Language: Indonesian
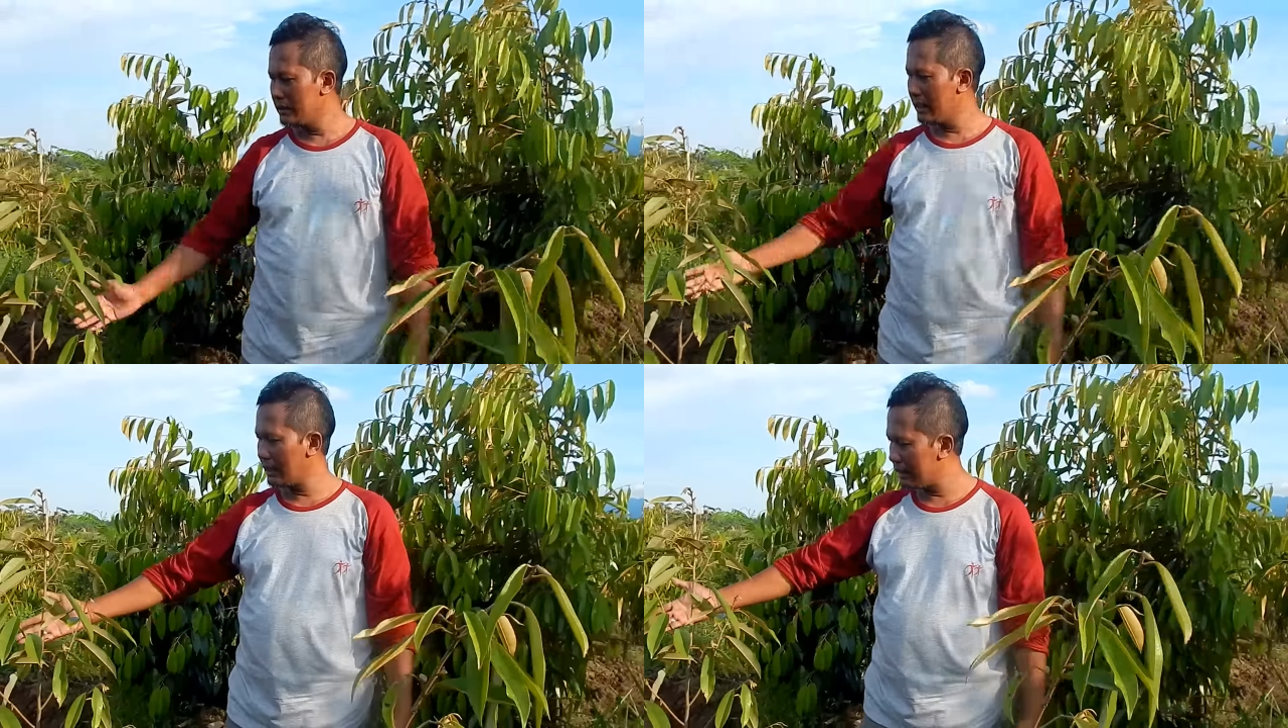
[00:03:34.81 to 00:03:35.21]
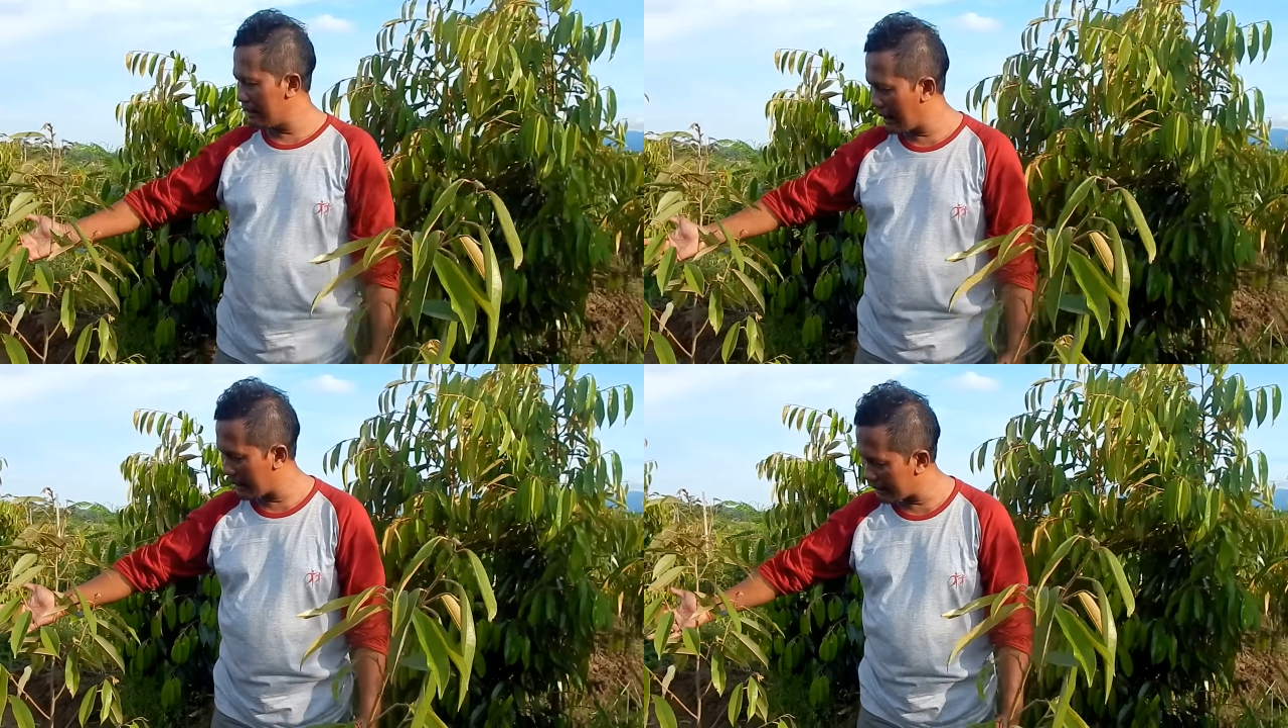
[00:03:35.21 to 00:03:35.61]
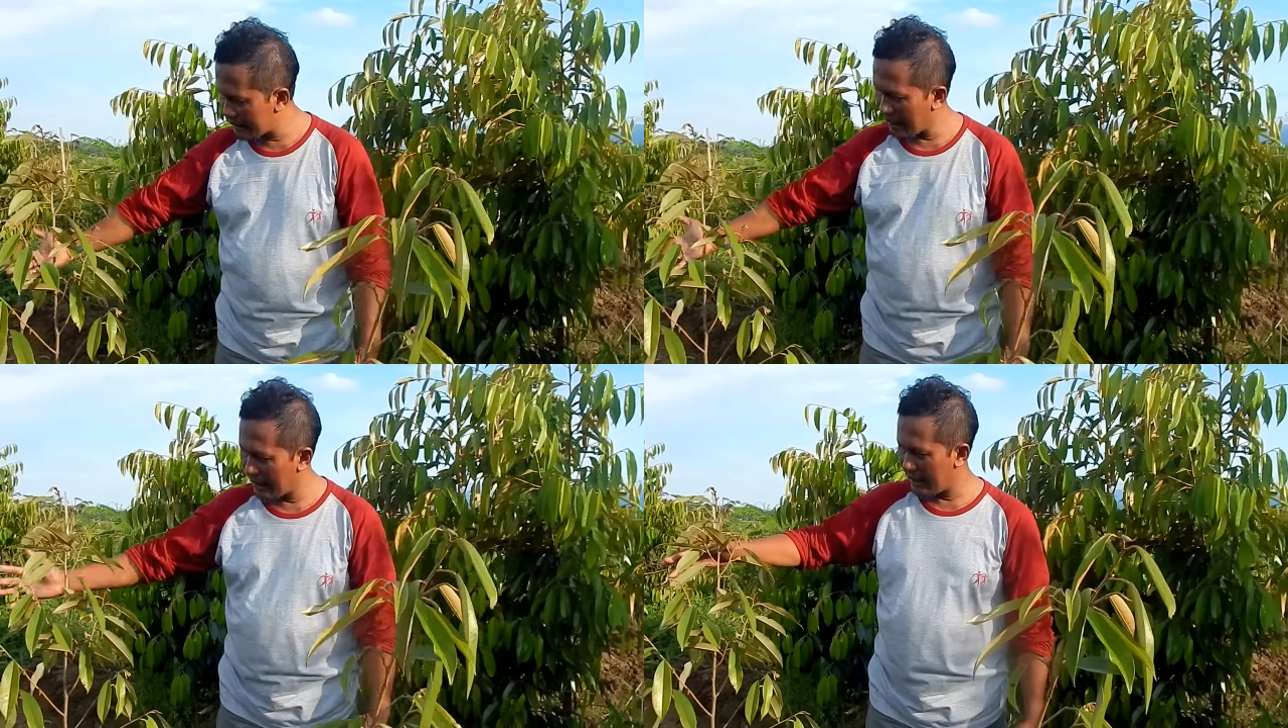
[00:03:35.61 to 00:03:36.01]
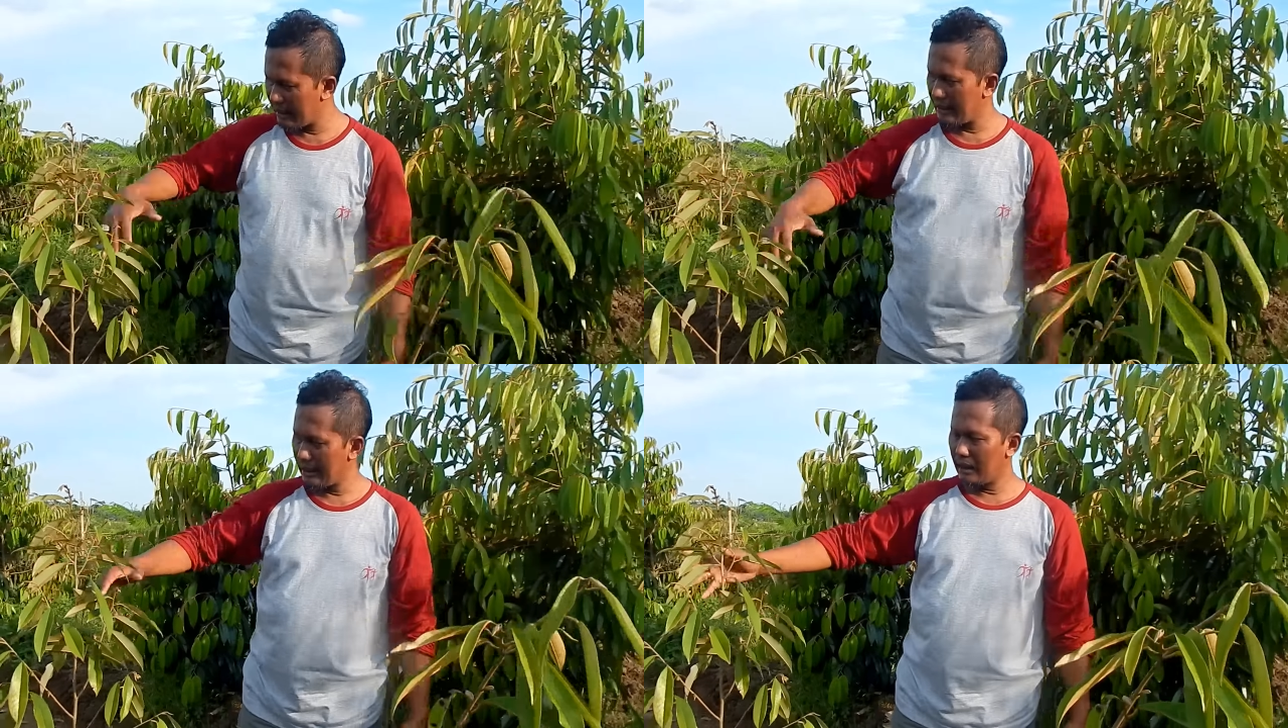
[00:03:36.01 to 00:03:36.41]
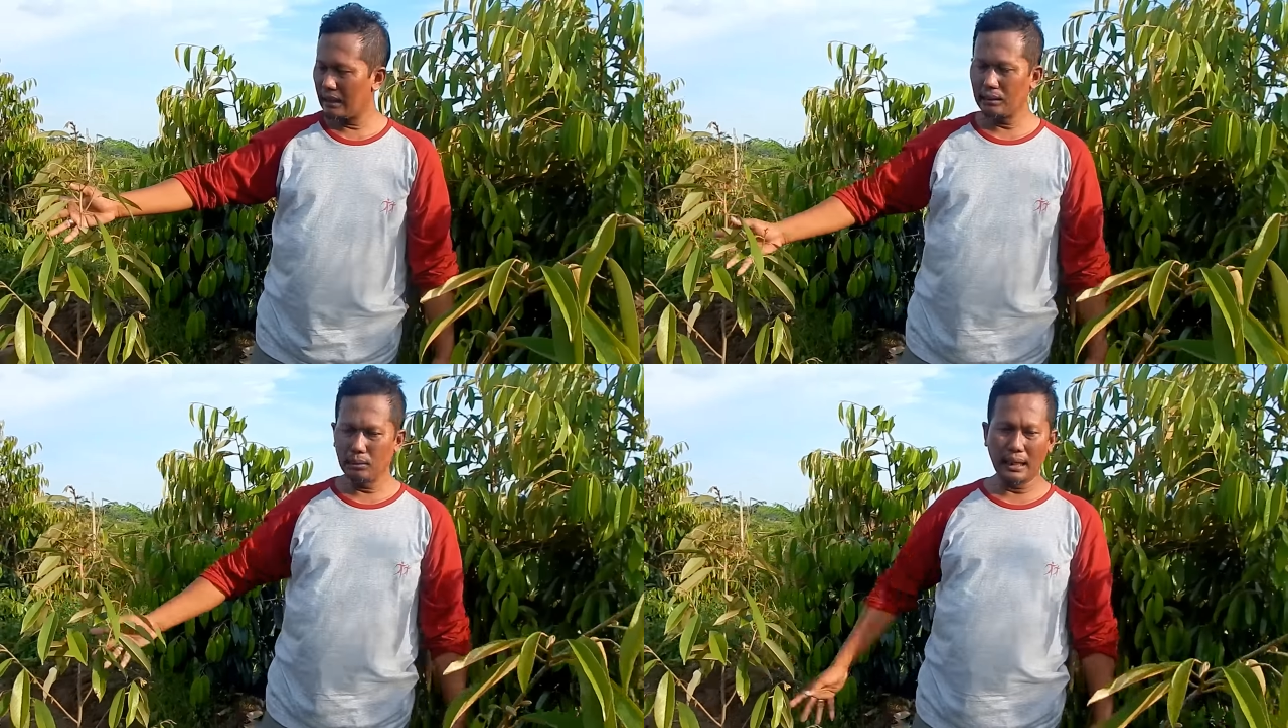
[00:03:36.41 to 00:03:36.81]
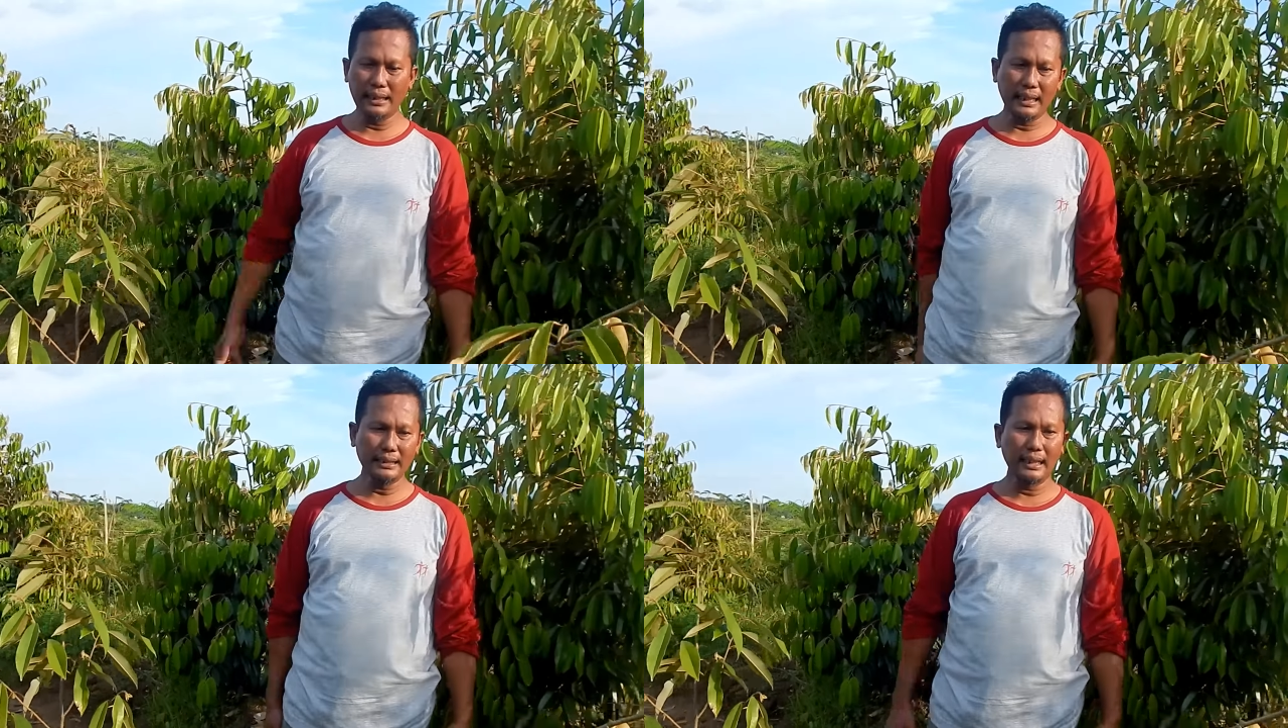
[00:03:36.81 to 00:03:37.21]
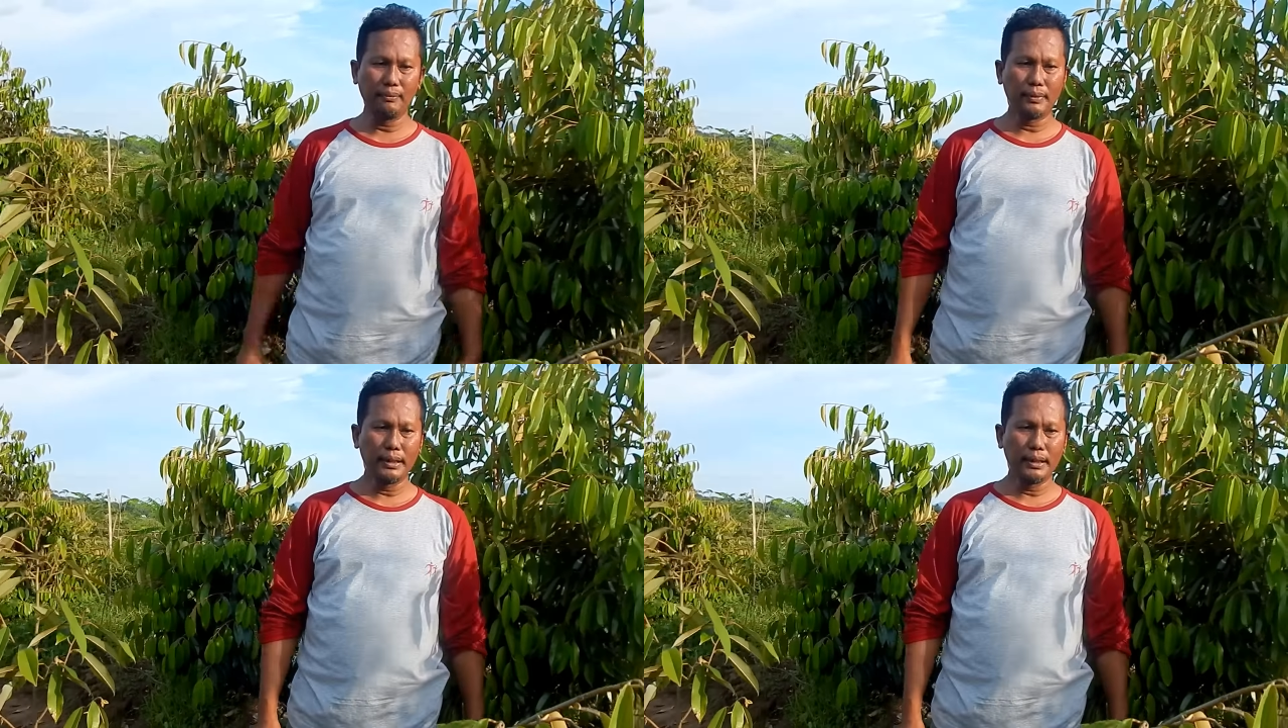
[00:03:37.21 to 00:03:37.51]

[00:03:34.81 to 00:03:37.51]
yang tinggal kita uh, kurangin aja